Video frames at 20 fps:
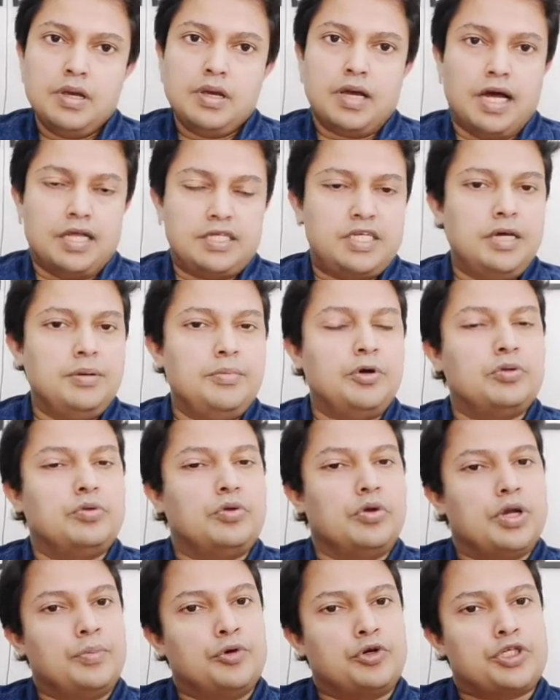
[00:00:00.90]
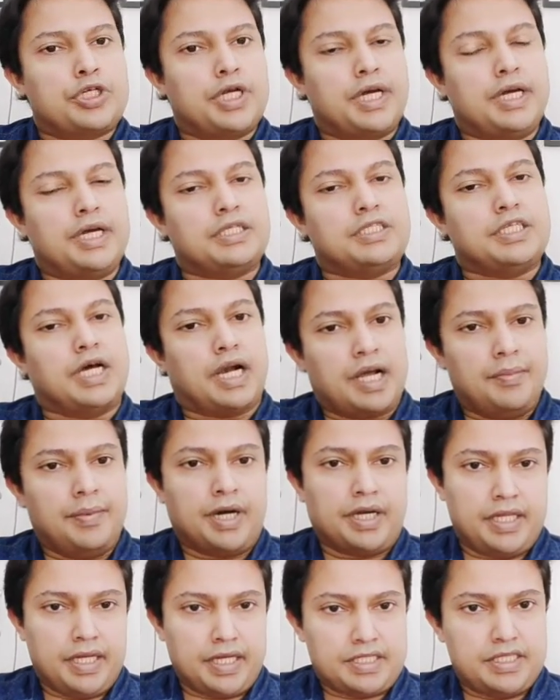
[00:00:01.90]
কাছে এবং দূরে বসে যারা
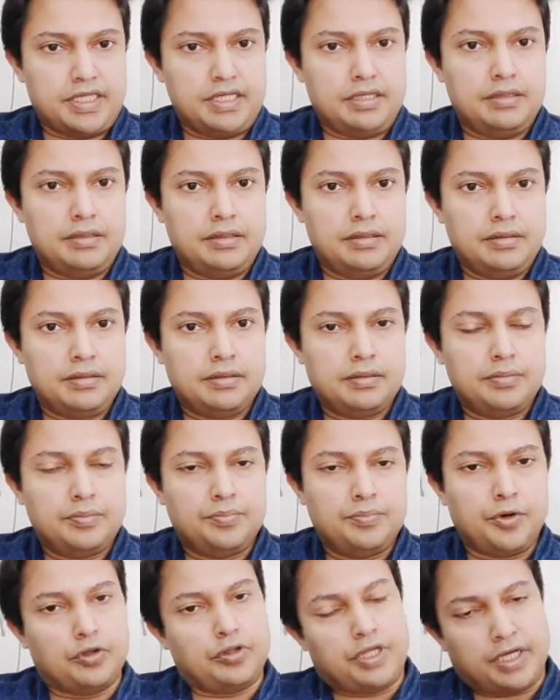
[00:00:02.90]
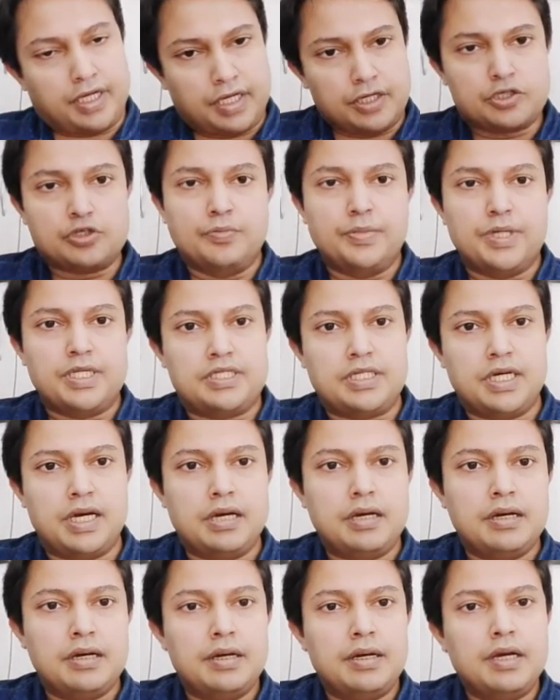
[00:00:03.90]
আমাকে দেখছেন প্রত্যেককে শুভেচ্ছা
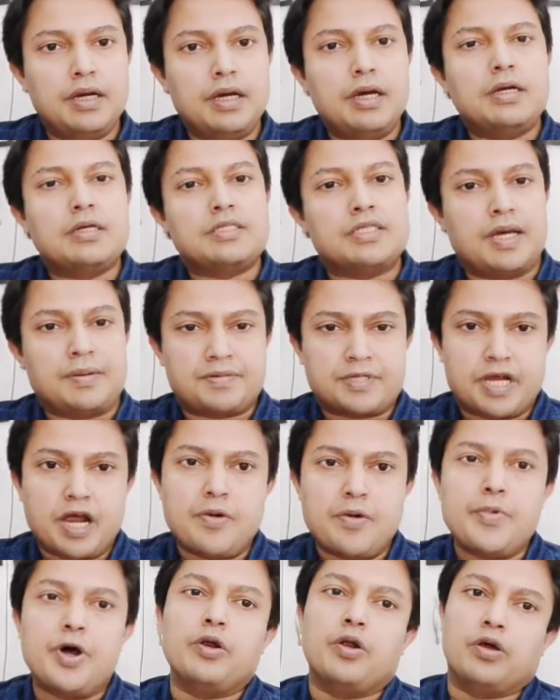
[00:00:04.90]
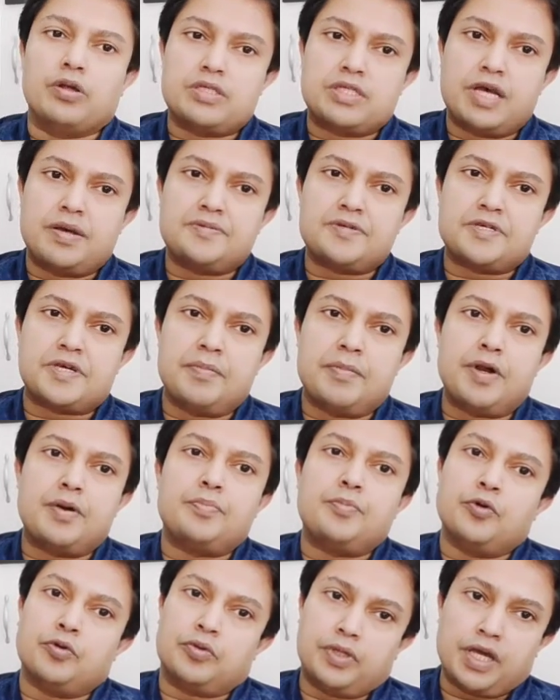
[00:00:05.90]
সাবস্ক্রাইবার নন সাবস্ক্রাইবার
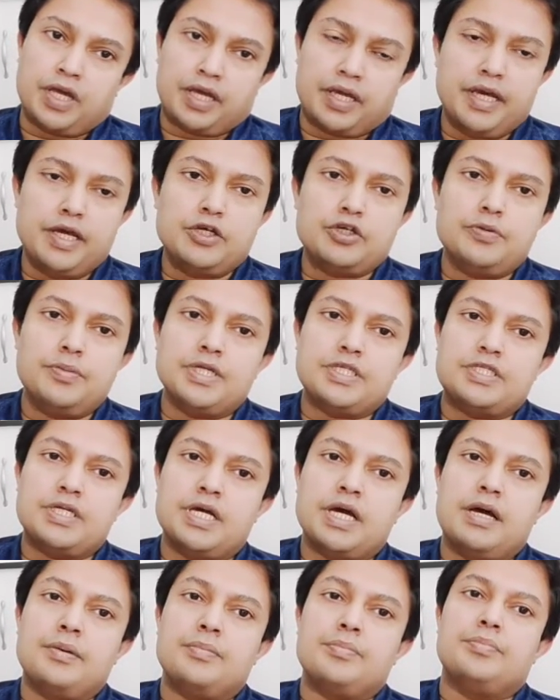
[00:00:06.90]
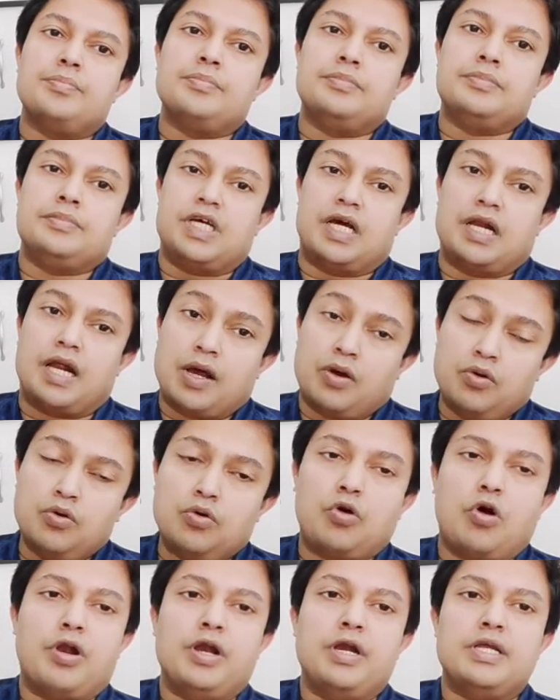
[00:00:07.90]
প্রত্যেককেই শুভেচ্ছা যারা এখনও
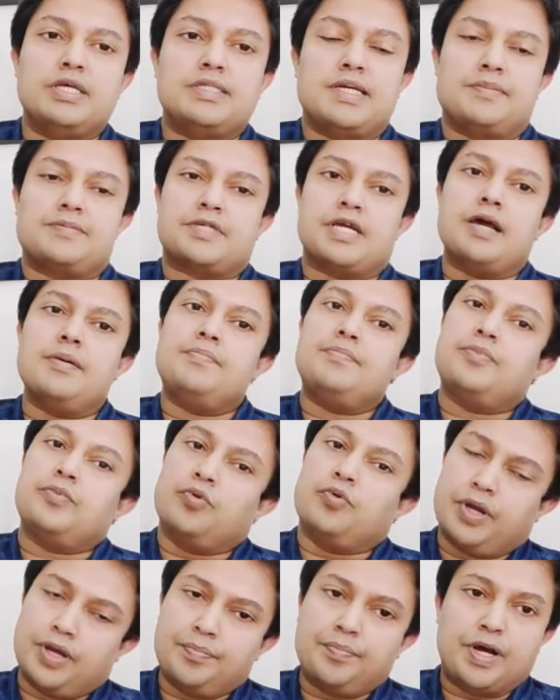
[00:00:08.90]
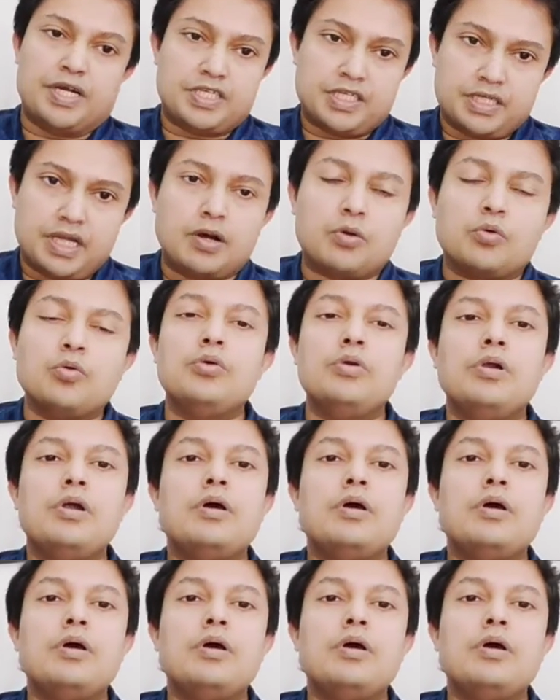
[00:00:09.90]
করেননি সাবস্ক্রাইব করে পাশে থাকুন